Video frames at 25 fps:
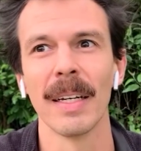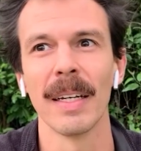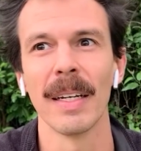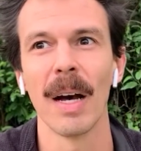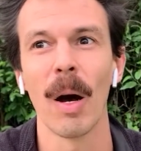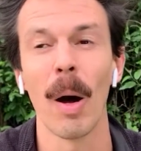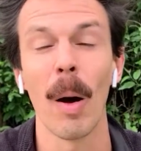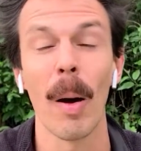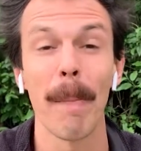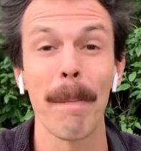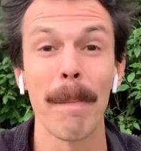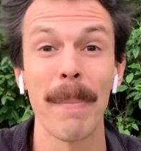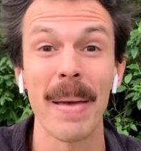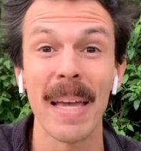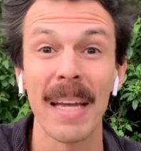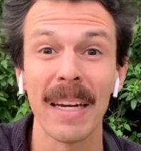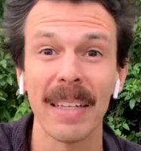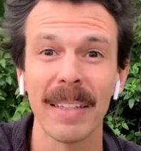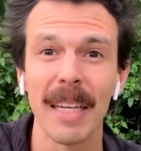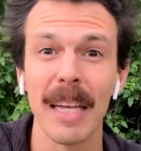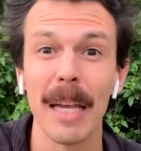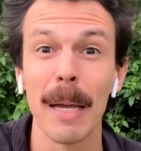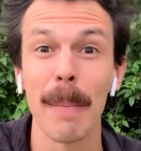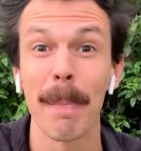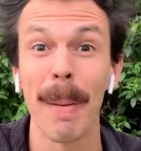uh, a
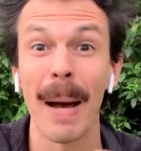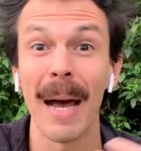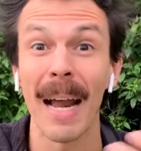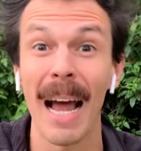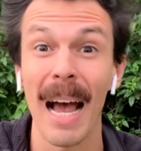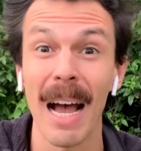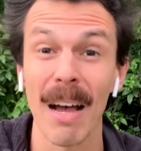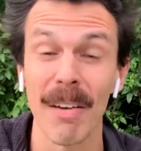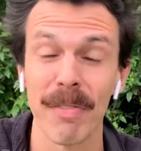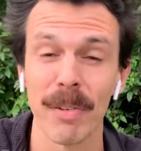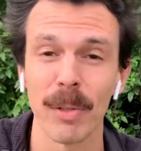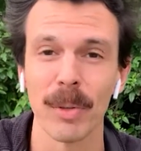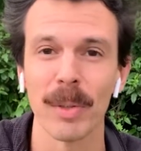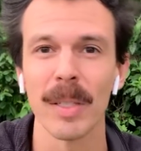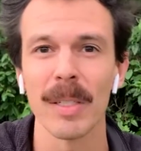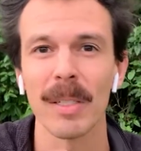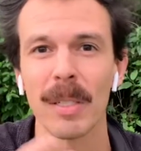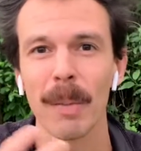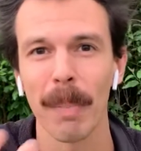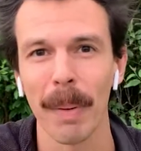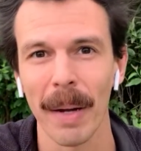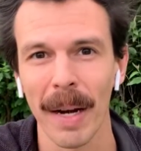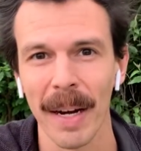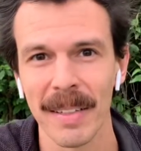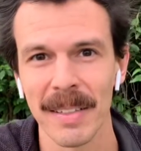perda irreparável desse
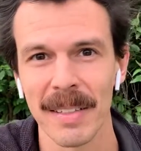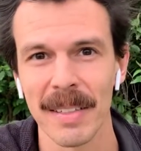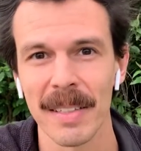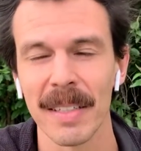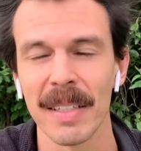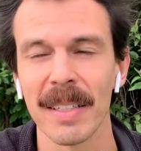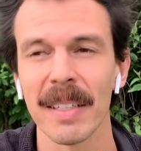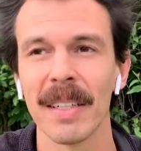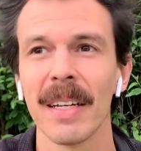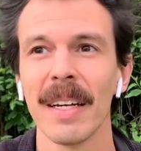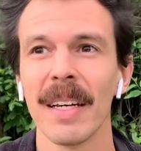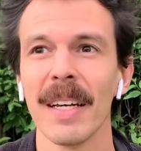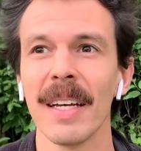prazer.